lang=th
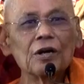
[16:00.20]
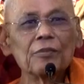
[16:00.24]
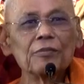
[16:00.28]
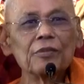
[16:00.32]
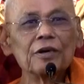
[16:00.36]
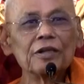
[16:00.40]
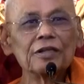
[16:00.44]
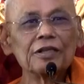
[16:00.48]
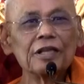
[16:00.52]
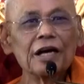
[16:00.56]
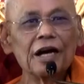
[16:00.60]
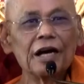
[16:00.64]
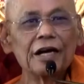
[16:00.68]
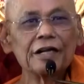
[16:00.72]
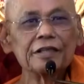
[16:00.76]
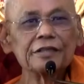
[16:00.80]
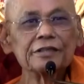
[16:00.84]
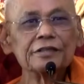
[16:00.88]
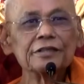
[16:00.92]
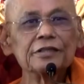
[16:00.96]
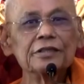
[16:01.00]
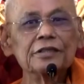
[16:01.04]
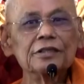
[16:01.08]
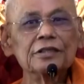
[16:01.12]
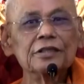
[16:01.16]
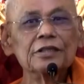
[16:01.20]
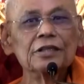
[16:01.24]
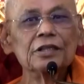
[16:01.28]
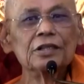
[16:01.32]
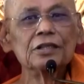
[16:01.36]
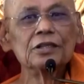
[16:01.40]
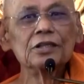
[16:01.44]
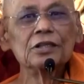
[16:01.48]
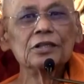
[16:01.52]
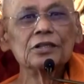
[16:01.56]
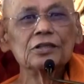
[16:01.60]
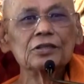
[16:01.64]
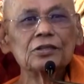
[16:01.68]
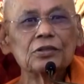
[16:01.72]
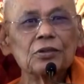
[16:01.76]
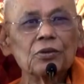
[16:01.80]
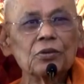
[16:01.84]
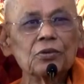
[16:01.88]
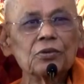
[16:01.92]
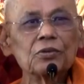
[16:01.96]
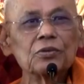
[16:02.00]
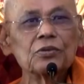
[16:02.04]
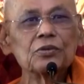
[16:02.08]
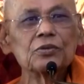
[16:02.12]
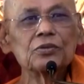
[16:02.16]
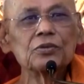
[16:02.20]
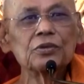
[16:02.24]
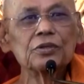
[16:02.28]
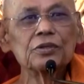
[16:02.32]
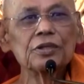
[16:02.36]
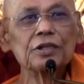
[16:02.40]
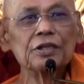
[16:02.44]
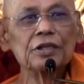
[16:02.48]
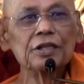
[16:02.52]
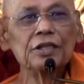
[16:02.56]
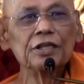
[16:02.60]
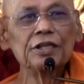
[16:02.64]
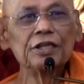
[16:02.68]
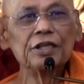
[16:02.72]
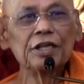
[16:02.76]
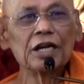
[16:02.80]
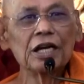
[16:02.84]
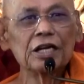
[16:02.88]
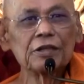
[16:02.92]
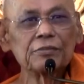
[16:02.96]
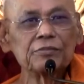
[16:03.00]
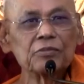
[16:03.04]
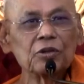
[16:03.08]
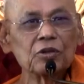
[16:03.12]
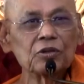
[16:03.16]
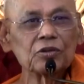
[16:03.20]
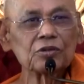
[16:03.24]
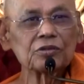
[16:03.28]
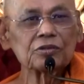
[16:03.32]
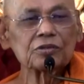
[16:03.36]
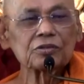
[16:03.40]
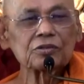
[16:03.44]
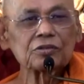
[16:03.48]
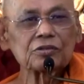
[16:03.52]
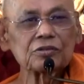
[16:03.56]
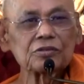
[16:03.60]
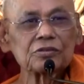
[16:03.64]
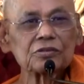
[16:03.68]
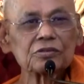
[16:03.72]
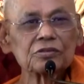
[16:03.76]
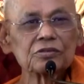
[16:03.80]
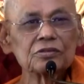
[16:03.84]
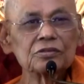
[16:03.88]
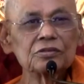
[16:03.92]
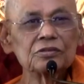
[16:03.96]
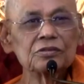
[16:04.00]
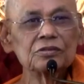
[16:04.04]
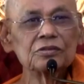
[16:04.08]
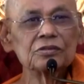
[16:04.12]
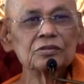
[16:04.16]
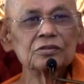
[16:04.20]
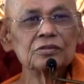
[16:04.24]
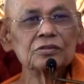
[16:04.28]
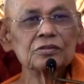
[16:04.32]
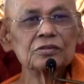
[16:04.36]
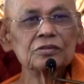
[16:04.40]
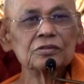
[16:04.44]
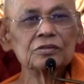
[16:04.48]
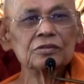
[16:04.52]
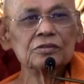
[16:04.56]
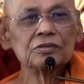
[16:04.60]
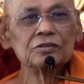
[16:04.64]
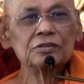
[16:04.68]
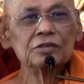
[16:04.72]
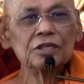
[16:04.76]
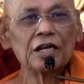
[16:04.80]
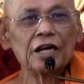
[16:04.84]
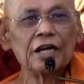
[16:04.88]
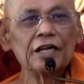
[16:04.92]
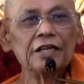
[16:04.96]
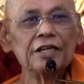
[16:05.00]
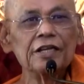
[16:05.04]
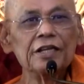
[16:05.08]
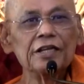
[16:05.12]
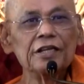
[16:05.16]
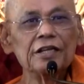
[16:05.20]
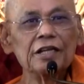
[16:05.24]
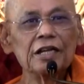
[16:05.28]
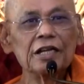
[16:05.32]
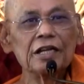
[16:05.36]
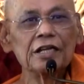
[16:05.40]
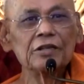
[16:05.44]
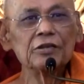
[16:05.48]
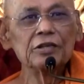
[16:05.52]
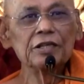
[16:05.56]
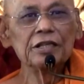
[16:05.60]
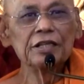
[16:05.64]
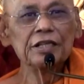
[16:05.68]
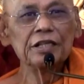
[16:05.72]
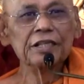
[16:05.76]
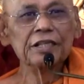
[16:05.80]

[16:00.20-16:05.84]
กรรมฐาน ทุกอิริยาบถใหญ่และอิ